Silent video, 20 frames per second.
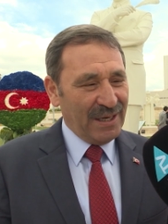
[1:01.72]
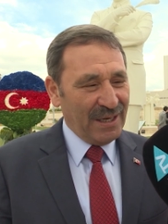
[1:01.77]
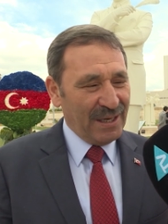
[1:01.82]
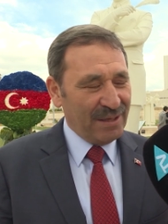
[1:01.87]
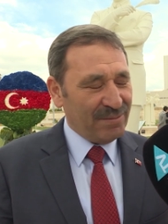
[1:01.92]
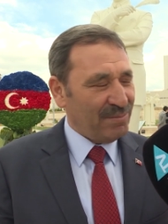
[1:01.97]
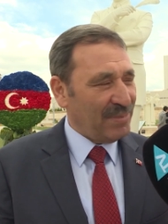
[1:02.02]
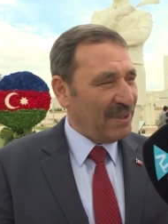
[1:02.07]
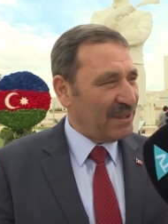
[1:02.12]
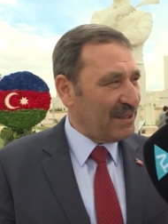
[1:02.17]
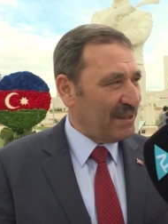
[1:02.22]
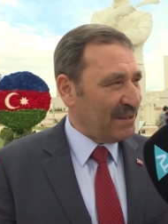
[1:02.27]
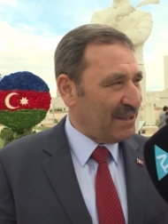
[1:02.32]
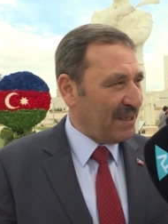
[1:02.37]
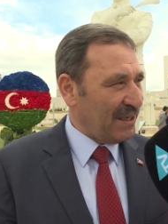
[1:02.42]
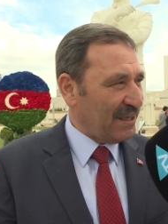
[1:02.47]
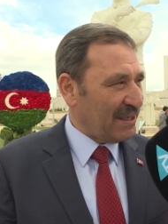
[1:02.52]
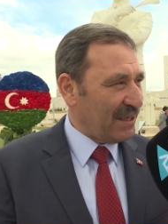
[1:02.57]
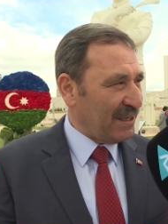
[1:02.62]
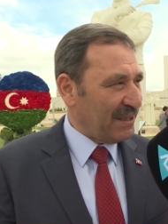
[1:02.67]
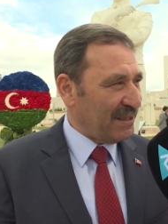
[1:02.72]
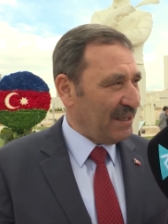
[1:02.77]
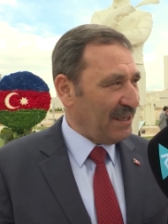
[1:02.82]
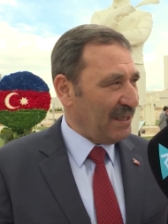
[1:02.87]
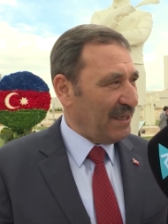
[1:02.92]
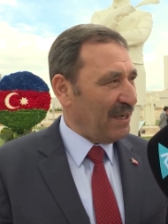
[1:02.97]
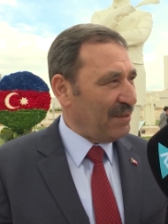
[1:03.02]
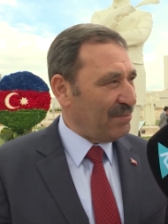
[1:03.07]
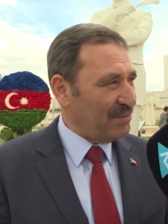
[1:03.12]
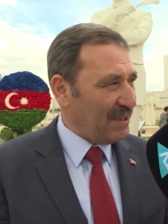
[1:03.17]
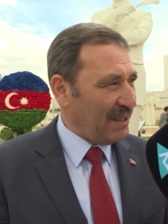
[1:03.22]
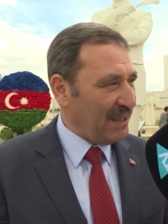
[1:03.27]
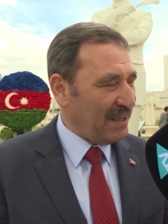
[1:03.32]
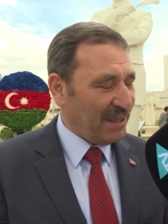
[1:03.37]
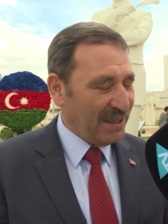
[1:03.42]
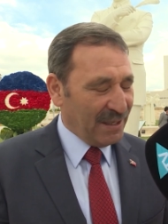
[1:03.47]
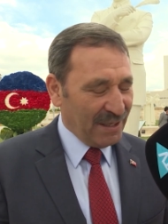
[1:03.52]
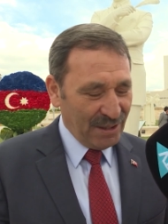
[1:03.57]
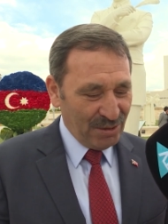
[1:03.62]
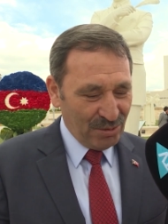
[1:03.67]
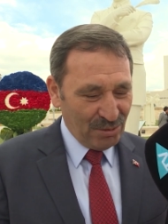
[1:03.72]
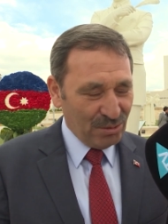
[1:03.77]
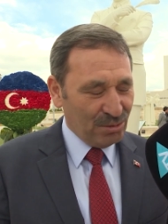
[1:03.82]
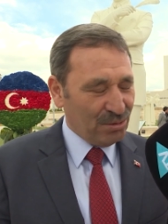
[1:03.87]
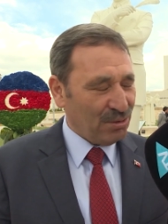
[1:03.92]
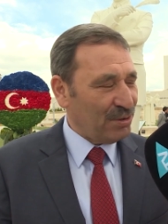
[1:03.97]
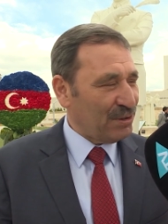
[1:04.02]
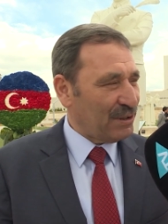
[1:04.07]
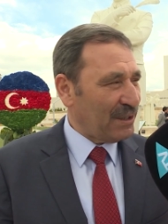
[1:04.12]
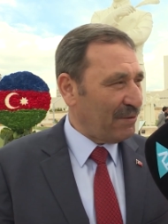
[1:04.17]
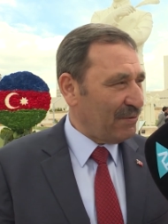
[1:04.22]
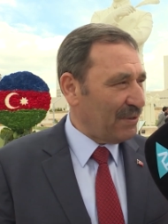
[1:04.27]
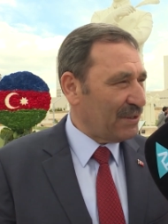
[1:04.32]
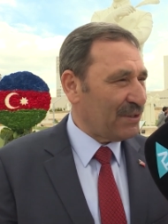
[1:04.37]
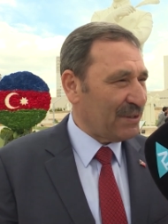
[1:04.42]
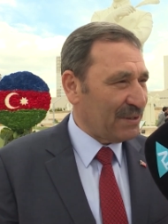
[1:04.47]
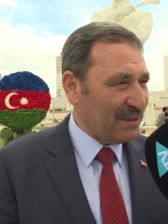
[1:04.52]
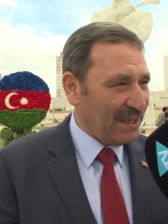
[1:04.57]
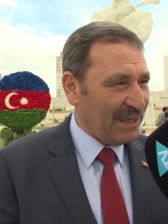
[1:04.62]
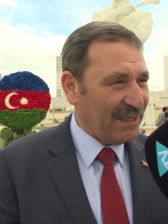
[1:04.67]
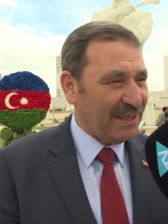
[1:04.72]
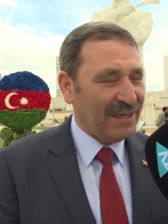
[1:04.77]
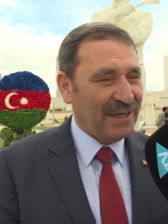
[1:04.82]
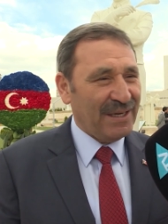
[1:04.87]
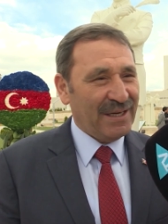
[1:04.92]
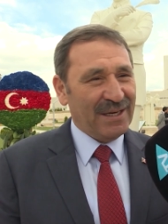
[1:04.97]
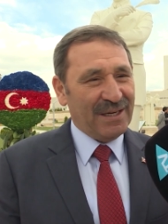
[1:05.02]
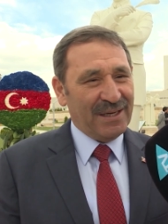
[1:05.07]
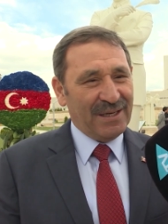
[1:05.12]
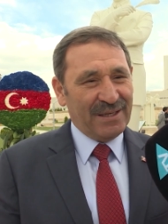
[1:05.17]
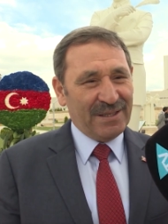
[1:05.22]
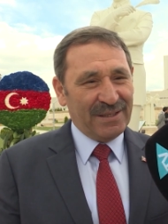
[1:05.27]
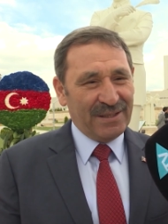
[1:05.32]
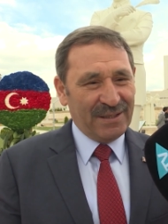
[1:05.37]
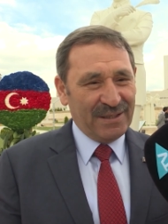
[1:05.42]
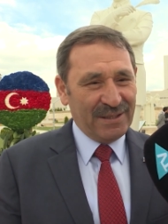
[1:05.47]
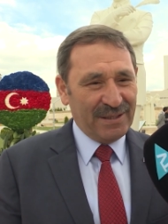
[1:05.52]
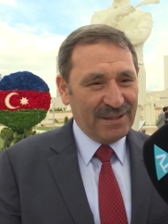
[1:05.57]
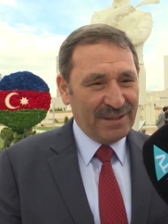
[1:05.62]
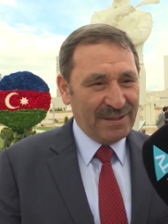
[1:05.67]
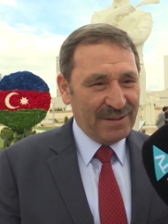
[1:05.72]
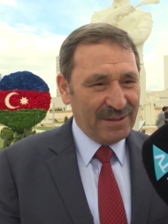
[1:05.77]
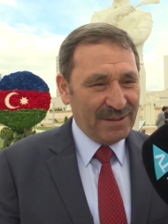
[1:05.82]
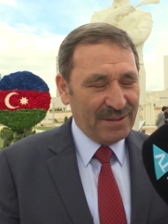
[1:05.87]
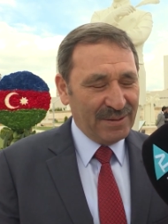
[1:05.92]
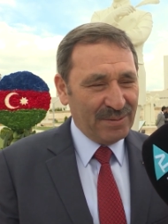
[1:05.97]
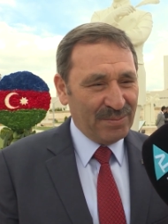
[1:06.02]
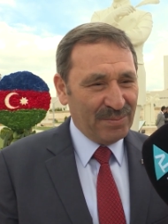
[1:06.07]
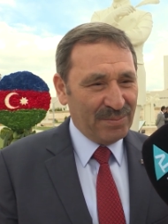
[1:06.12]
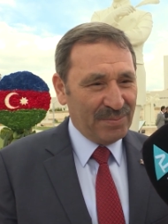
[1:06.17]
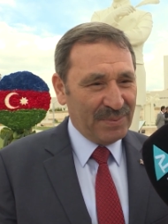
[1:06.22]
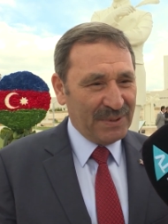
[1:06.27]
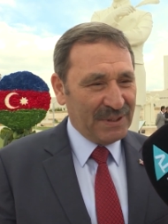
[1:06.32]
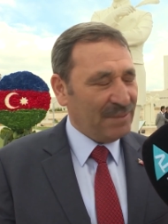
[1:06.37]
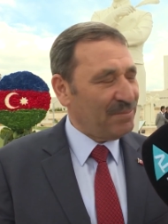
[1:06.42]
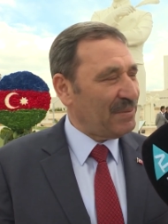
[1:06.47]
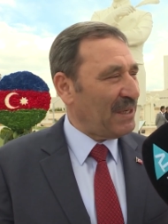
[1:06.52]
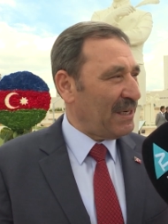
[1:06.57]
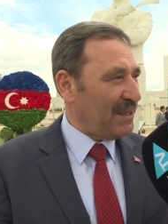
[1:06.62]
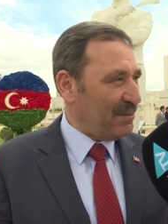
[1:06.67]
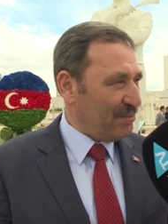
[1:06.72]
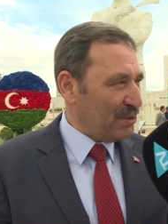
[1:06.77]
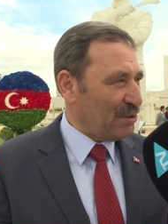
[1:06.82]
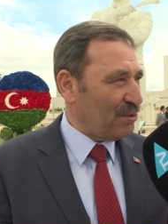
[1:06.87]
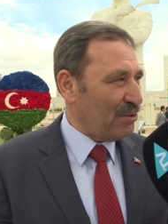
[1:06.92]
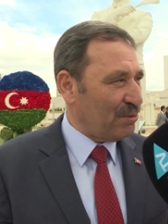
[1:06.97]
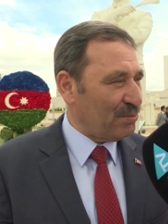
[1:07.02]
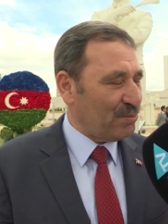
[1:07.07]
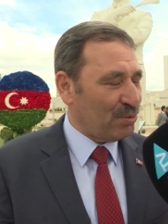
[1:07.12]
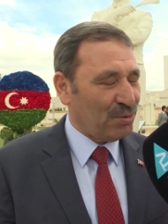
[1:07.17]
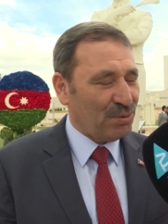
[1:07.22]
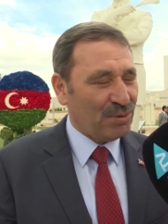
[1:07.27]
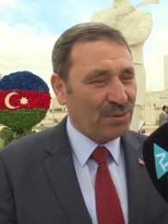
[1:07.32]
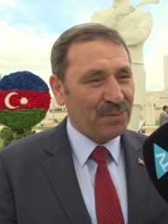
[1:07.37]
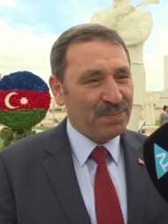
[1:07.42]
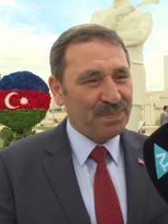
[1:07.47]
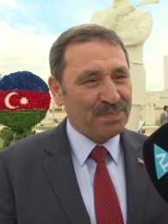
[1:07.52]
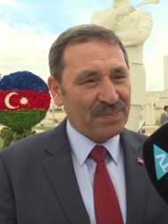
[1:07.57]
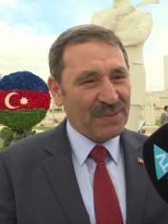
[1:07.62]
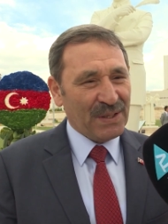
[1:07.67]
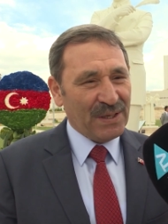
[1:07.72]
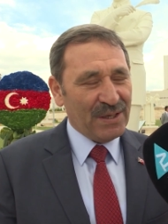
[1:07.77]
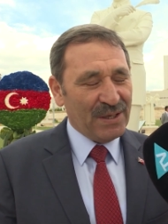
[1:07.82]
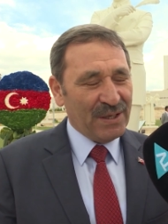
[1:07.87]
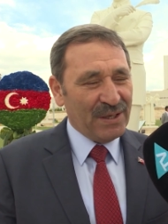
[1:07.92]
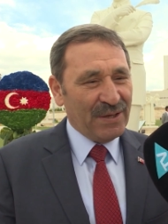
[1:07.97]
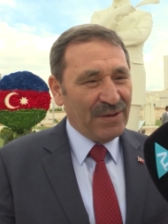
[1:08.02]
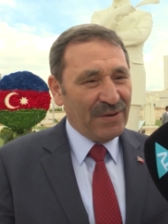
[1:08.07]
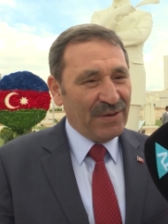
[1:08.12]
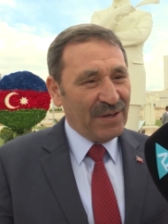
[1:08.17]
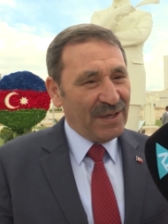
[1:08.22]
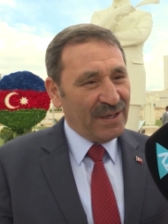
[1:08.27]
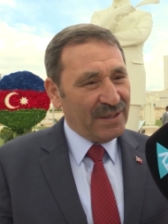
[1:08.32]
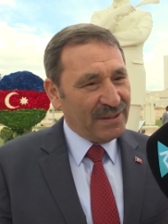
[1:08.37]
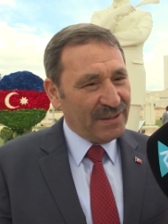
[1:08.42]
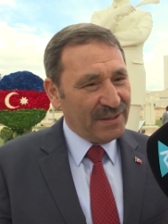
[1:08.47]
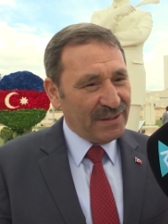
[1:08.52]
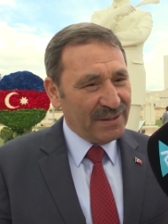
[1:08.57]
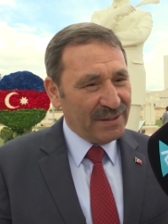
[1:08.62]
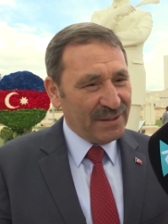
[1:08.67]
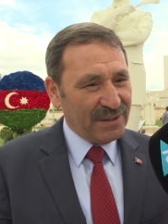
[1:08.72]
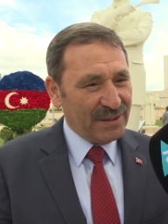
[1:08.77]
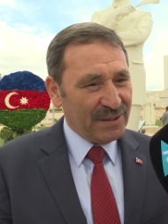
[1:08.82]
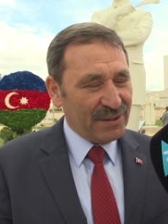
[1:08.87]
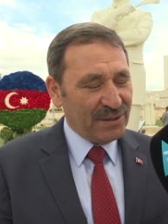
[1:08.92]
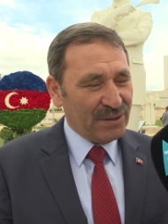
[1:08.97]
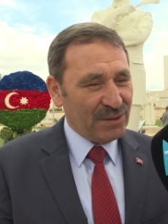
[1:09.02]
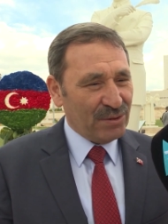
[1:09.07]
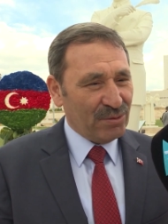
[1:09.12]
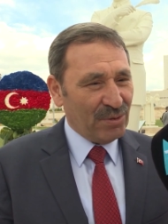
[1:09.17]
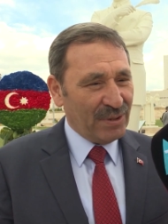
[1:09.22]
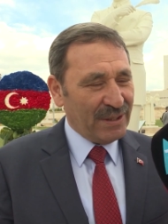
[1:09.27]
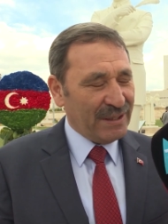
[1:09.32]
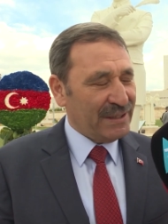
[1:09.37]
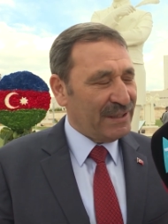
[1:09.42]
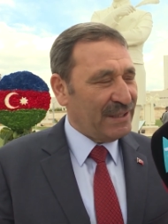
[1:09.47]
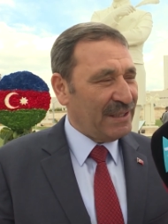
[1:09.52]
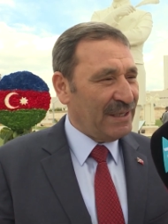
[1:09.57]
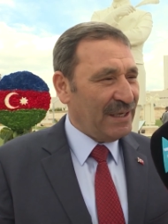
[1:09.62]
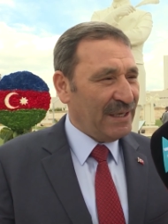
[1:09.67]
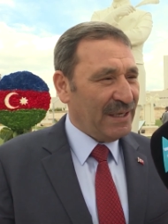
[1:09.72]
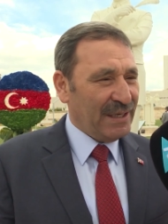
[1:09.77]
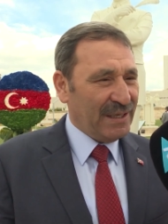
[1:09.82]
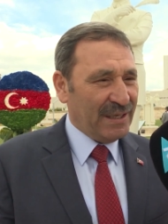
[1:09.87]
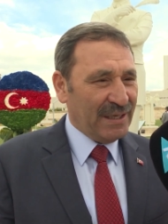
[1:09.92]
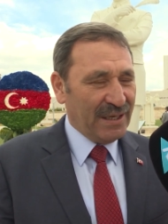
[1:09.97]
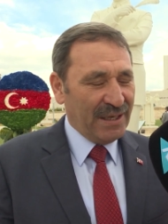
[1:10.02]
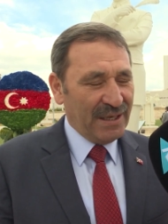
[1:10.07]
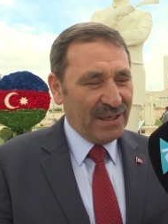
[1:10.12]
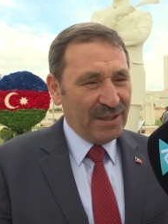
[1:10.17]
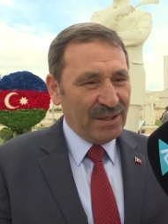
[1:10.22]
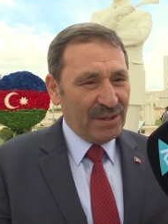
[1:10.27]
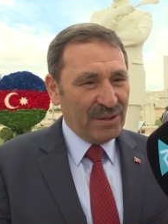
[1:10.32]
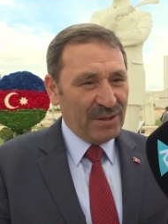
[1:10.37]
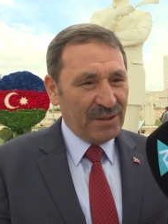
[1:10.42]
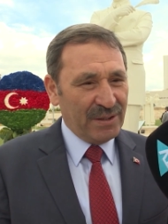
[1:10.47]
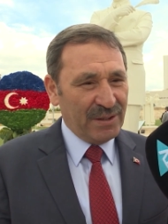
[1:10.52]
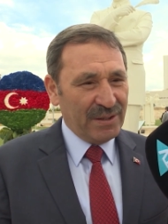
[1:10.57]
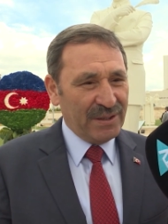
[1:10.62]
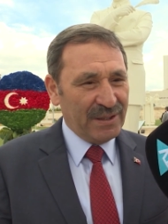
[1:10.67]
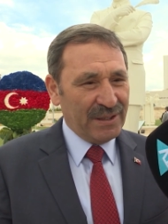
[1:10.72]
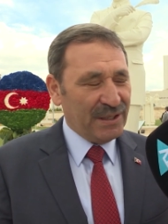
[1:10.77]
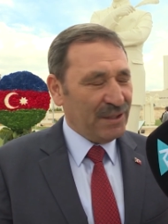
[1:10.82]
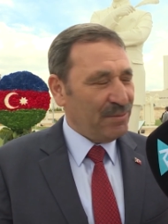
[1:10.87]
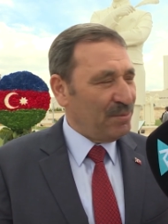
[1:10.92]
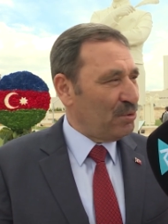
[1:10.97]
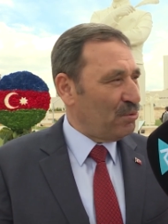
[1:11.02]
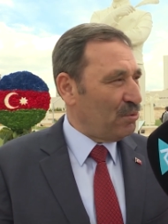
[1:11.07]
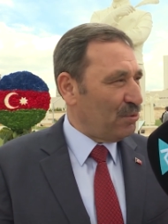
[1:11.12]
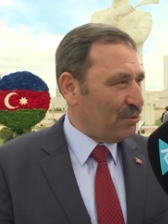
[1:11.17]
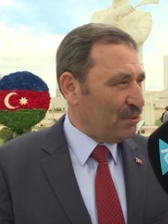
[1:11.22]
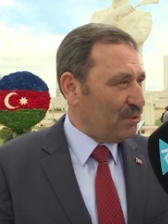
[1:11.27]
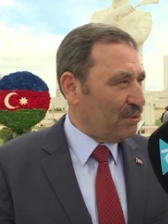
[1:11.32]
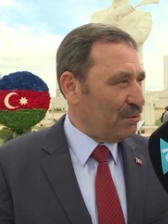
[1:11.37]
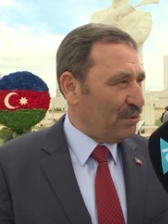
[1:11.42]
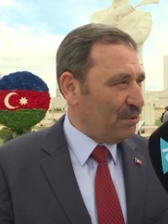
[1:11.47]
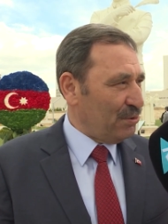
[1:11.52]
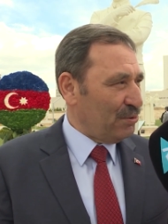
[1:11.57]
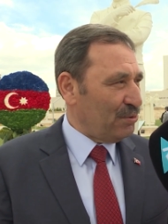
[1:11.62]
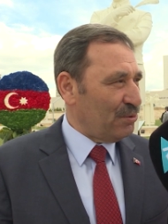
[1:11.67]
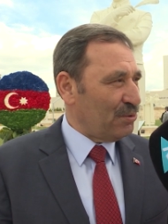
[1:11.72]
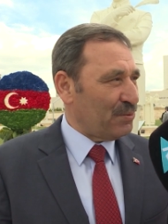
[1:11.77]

Hem Batı Trakya'da hem de Kurtuluş Savaşı'nda e, bizim yanımızda olmuştur. E, dolayısıyla e, iyi bir Türkçüdür.